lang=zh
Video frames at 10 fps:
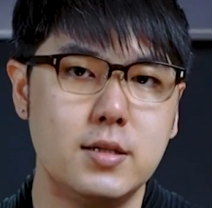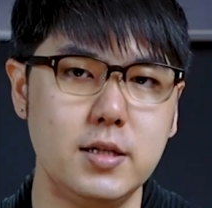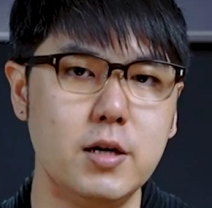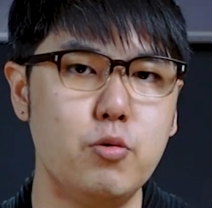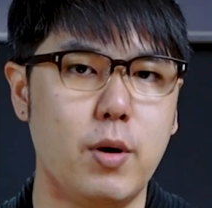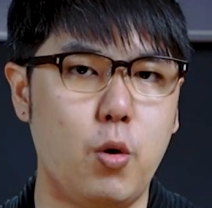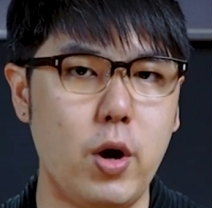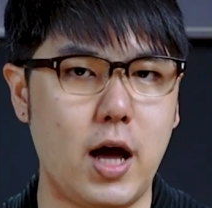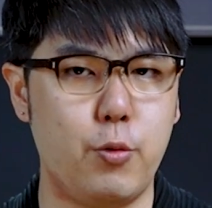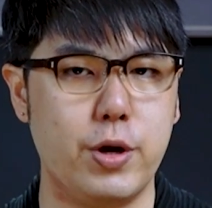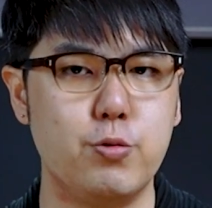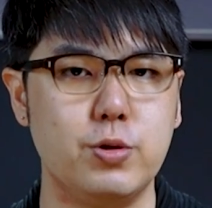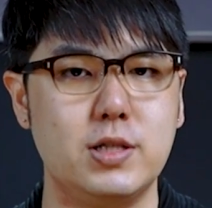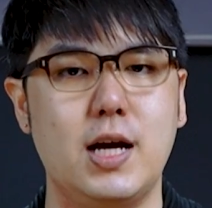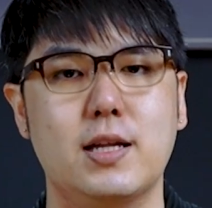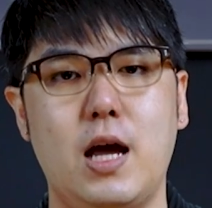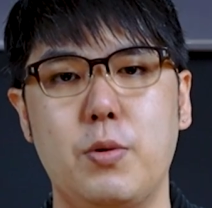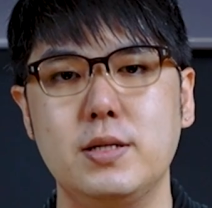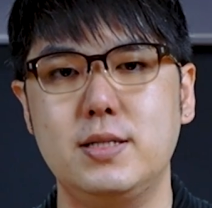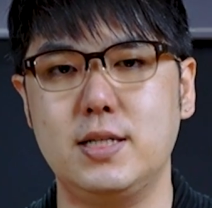今天我们会来回顾一下台
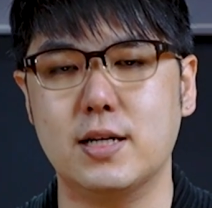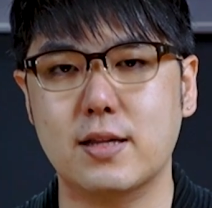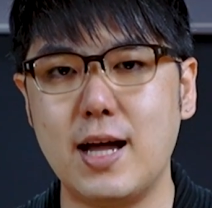湾几个